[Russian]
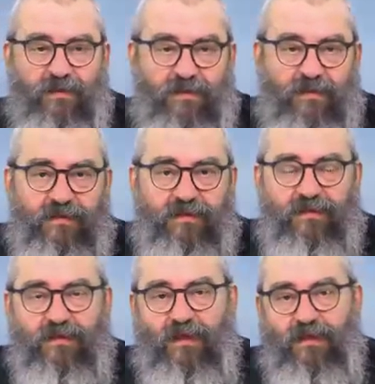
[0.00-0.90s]
и
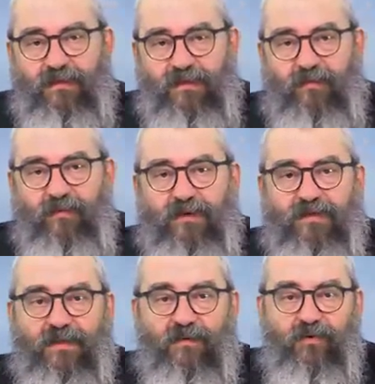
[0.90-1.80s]
начинает
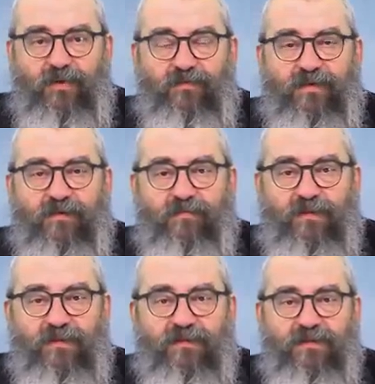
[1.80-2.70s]
заниматься работой в этом мире,